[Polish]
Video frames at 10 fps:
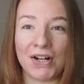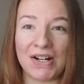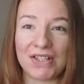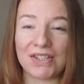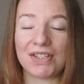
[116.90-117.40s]

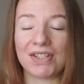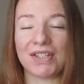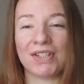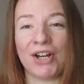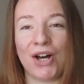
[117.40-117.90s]
od
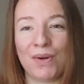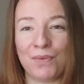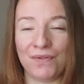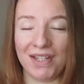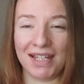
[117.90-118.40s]

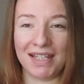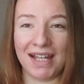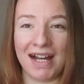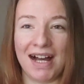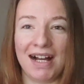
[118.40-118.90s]

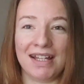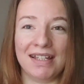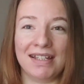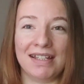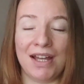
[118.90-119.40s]
omówienia
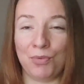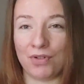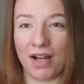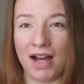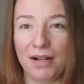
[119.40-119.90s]

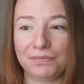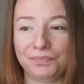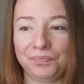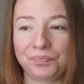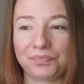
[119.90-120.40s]
e-booka,
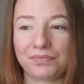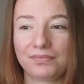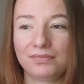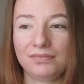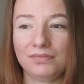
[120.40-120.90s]

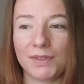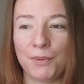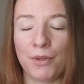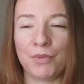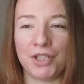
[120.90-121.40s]

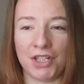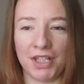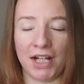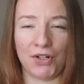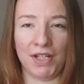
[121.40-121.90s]
bo myślę,
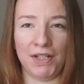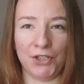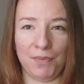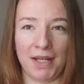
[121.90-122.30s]
że ta kolejność